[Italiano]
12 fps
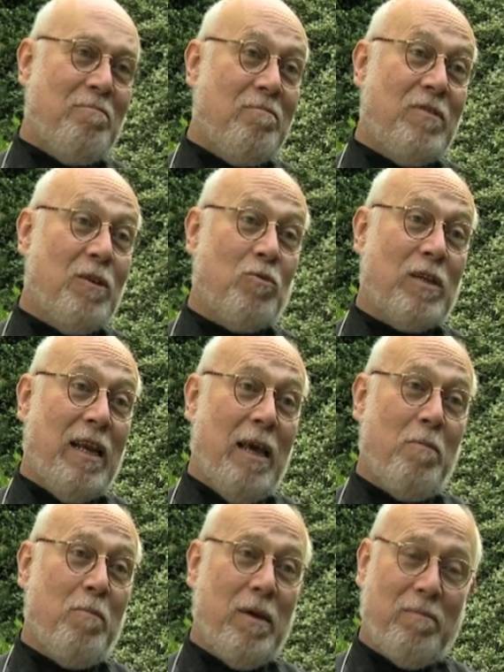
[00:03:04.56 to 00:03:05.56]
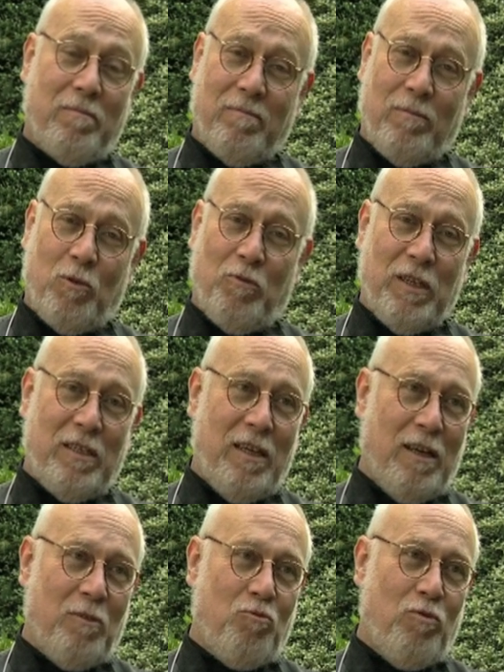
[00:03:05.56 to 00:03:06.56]
Gerusalemme, dove si
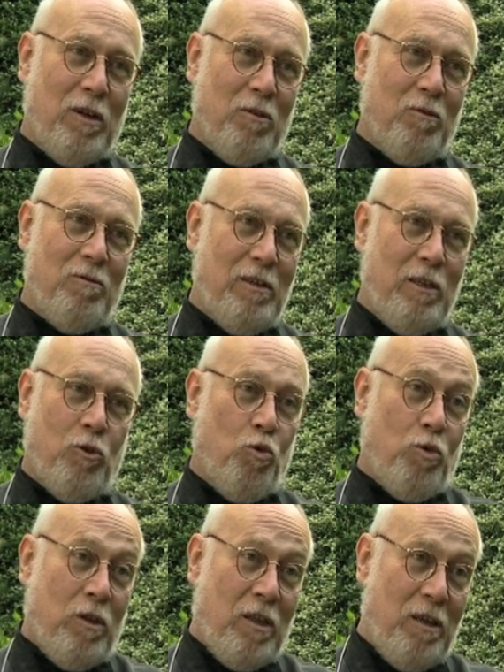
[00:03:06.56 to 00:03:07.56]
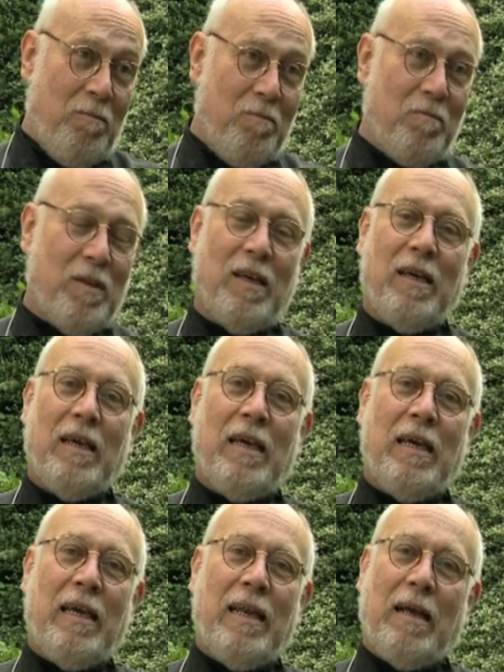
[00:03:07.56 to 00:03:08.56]
radunano i dotti,
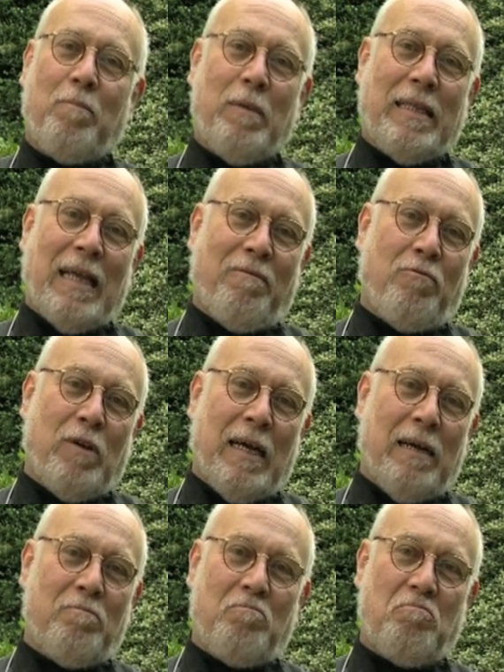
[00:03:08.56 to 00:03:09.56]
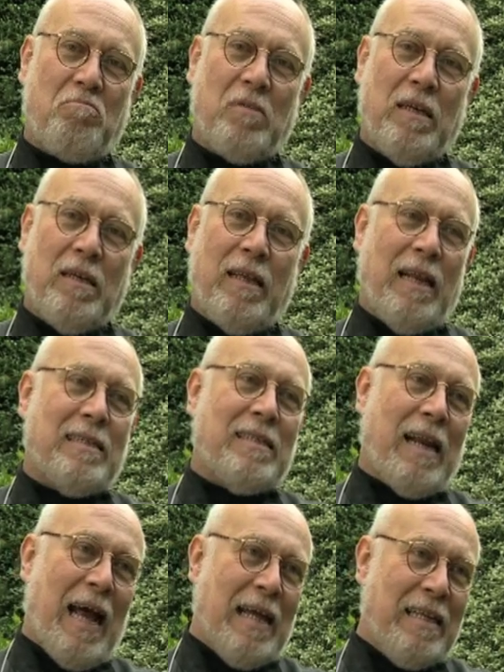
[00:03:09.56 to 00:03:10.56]
e la metafora della
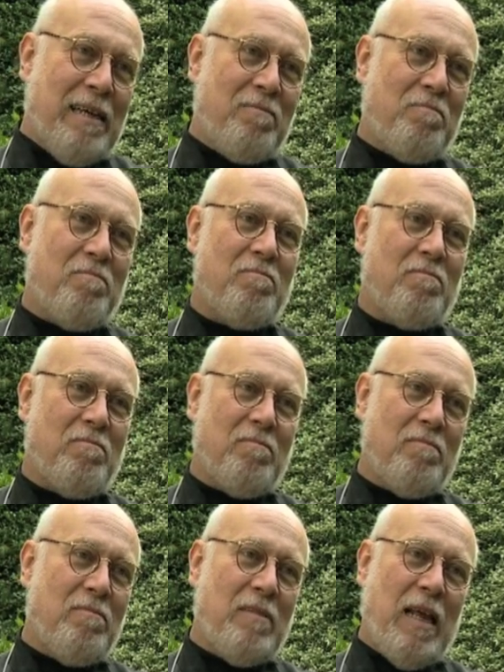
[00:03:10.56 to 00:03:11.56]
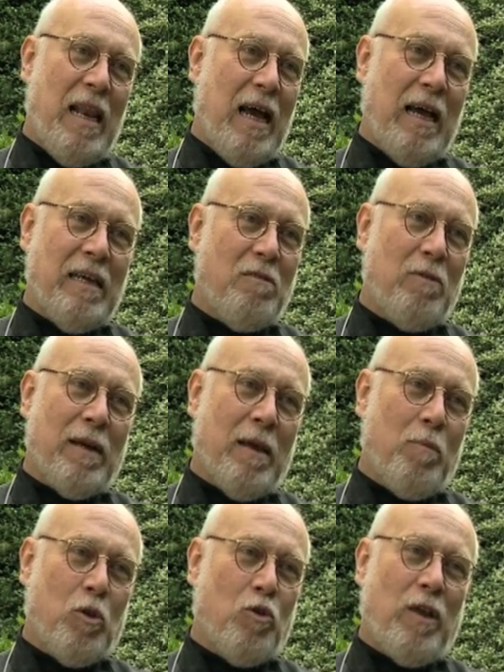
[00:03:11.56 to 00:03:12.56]
strada, della, in qualche
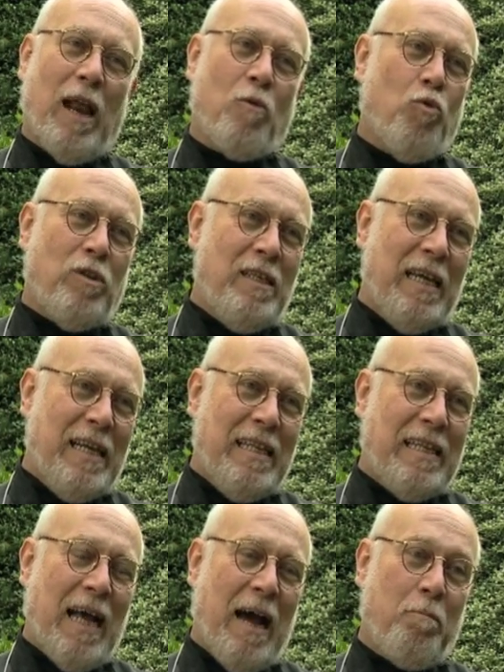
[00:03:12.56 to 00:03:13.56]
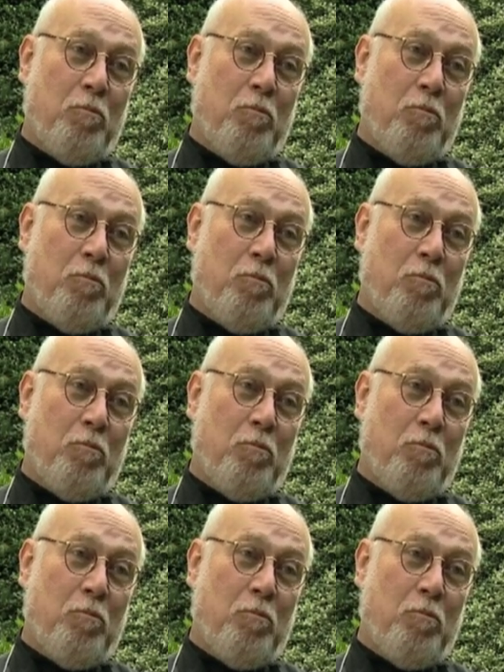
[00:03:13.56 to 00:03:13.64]
modo della quotidianità